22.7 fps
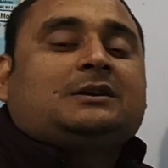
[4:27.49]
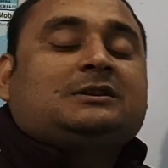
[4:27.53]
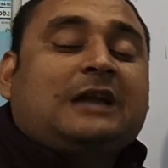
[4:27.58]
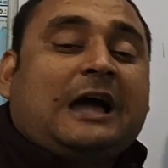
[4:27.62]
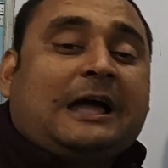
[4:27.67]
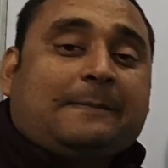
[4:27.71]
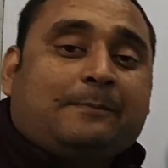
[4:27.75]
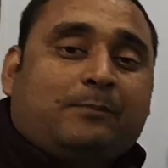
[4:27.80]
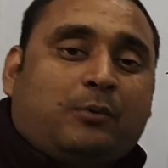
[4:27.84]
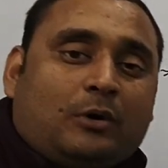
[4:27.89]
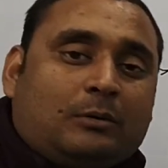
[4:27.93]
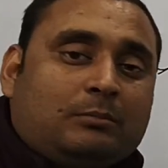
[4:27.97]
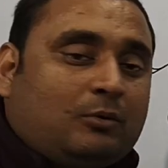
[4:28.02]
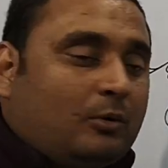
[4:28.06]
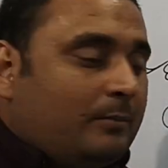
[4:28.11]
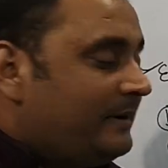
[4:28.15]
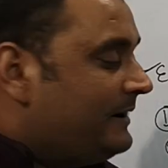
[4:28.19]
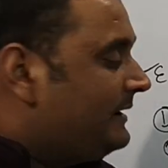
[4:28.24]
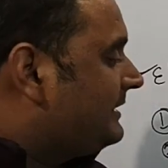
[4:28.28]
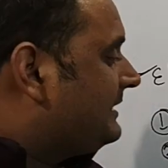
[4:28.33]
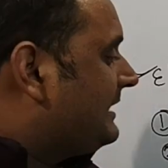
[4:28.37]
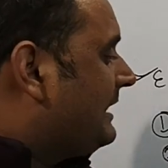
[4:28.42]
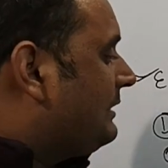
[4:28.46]
डाइपोल
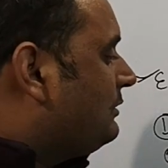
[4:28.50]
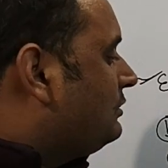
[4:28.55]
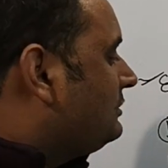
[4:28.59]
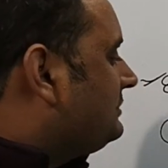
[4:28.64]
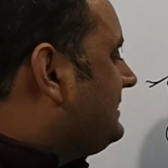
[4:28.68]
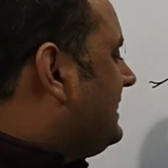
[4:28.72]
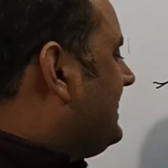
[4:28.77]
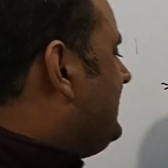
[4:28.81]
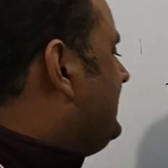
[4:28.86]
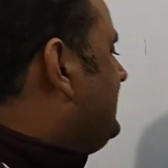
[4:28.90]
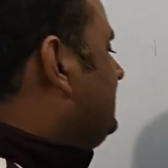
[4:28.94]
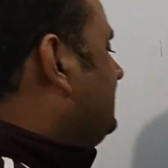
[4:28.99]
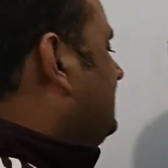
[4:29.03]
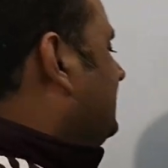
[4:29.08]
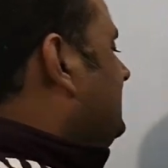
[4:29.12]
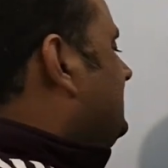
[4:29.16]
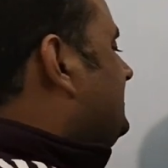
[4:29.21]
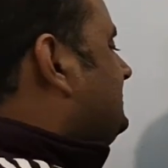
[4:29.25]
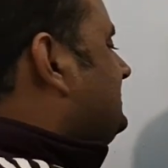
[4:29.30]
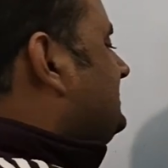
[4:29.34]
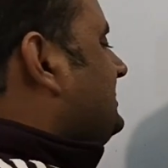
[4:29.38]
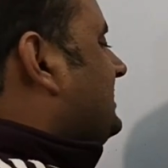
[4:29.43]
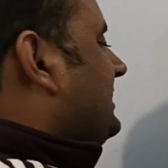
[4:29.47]
मोमेंट क्या होता है इतनी
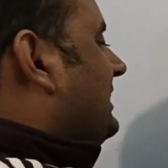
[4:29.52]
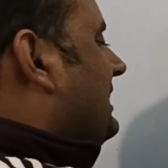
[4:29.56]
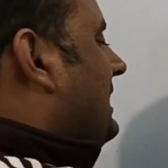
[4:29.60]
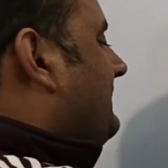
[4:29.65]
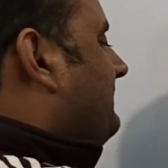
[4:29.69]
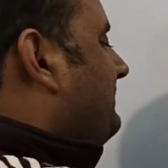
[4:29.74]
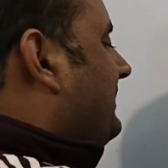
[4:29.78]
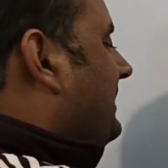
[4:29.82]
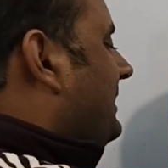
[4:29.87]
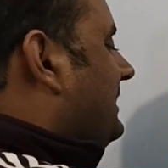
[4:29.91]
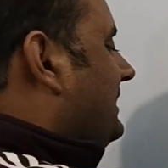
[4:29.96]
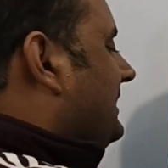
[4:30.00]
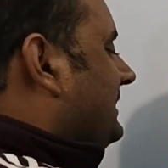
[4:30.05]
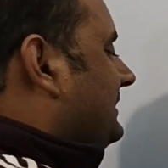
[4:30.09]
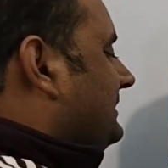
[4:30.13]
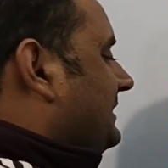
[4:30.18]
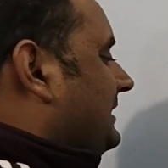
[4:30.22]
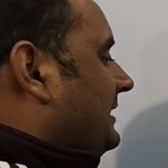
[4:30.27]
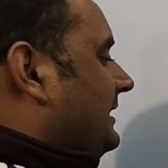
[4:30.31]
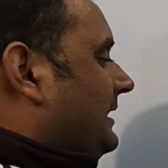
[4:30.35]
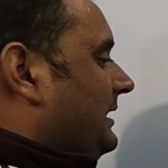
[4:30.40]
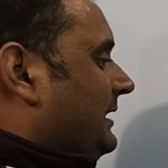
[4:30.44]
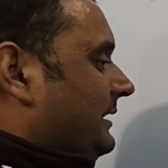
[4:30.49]
चीज अगर आप पढ़
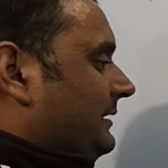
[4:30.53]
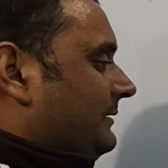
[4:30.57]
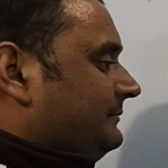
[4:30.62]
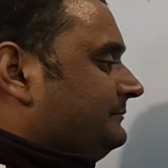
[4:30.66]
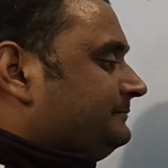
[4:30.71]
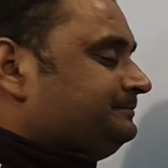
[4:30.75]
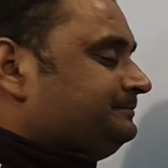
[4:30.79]
लेते हैं